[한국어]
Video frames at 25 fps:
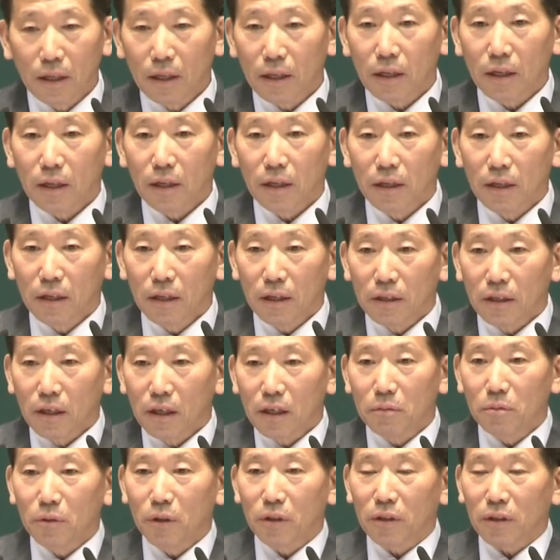어,
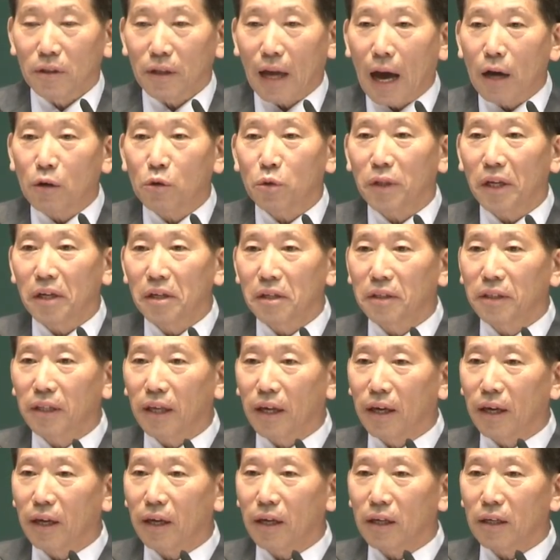여러분 학교 다닐
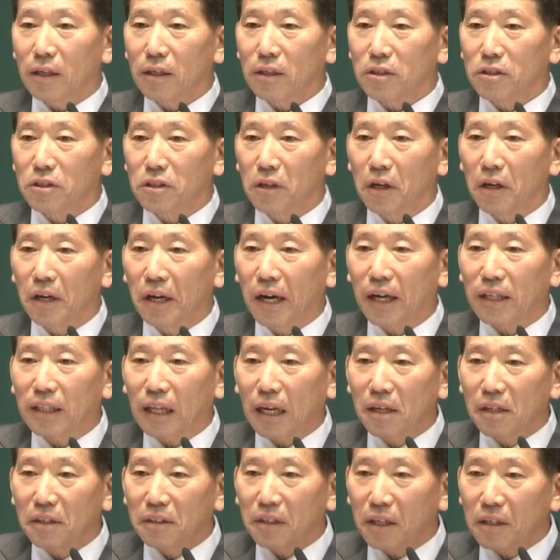때 제가
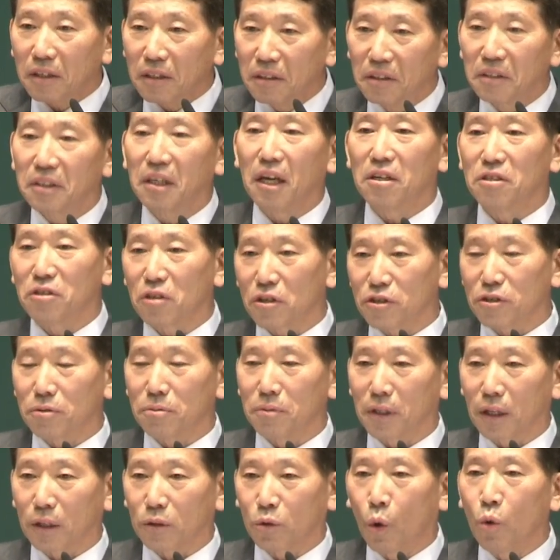다닐 땐 그런 게
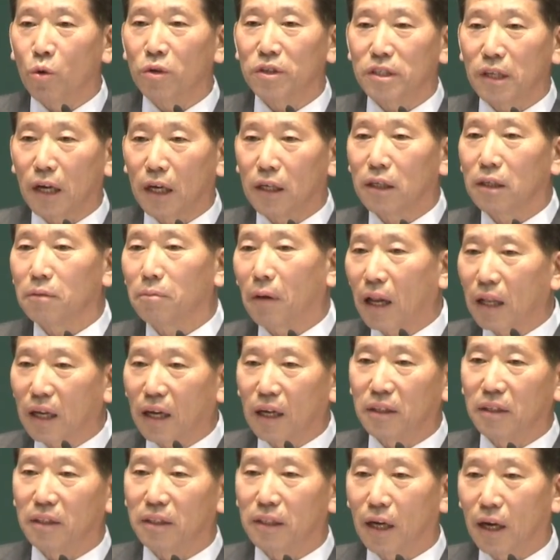있었습니다. 동창이
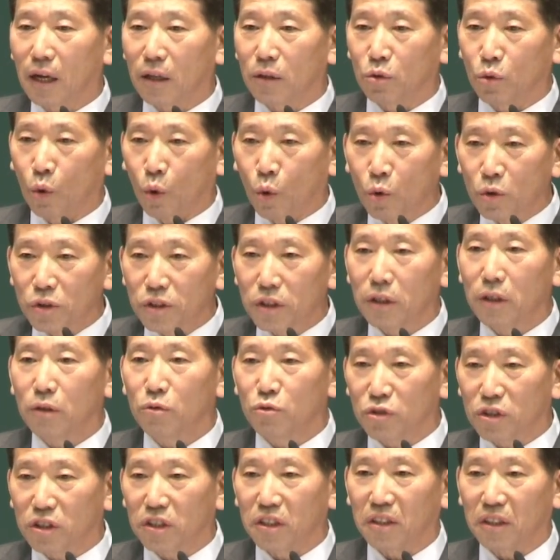밝았느냐 노고질이
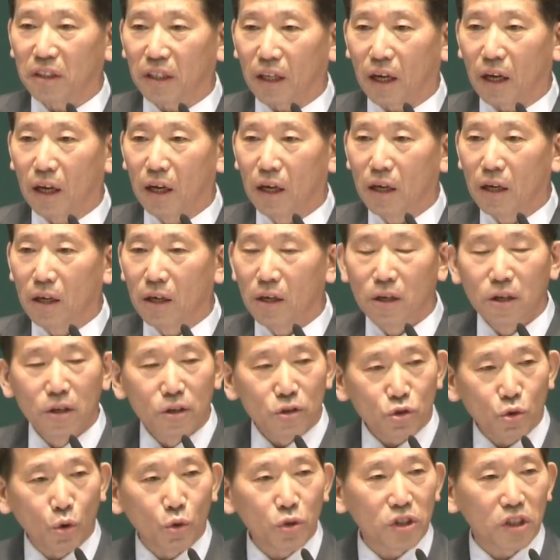우지진다.
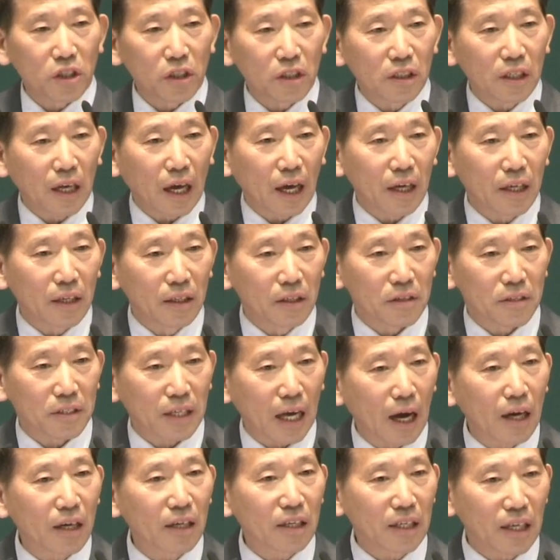소치는 아이는
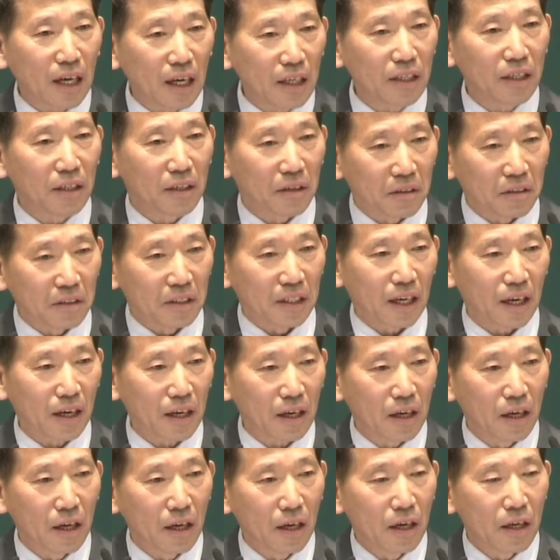상기한이 이러느냐
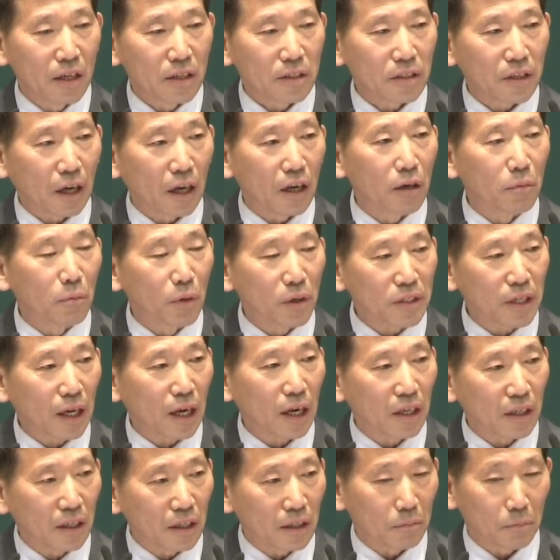제너
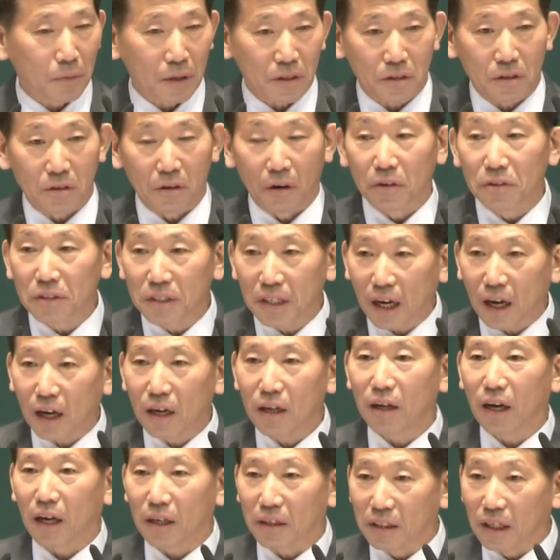살아있는 맛을 언제
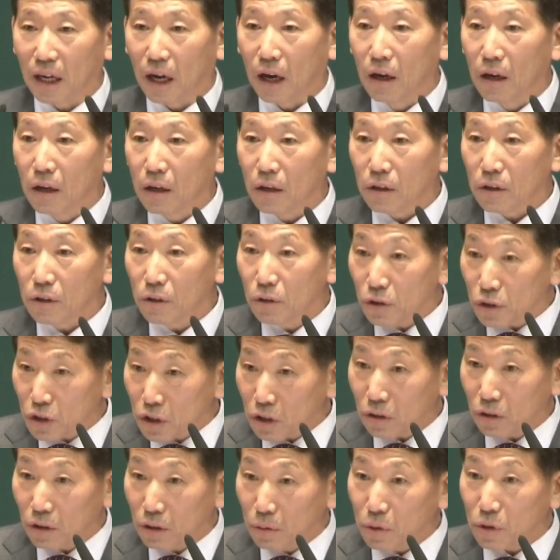관리 하느냐 이런
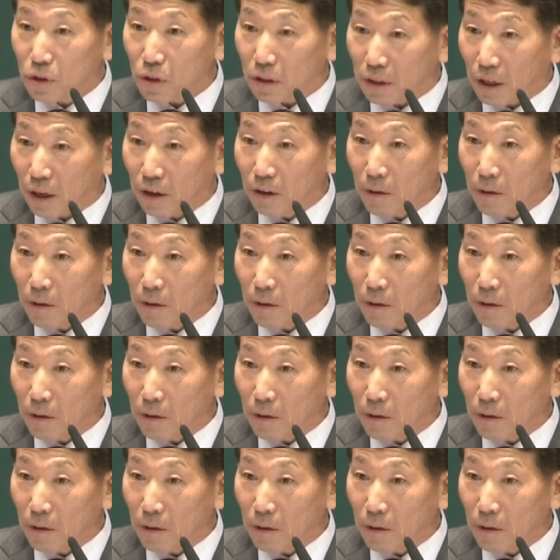시 들어보셨나요?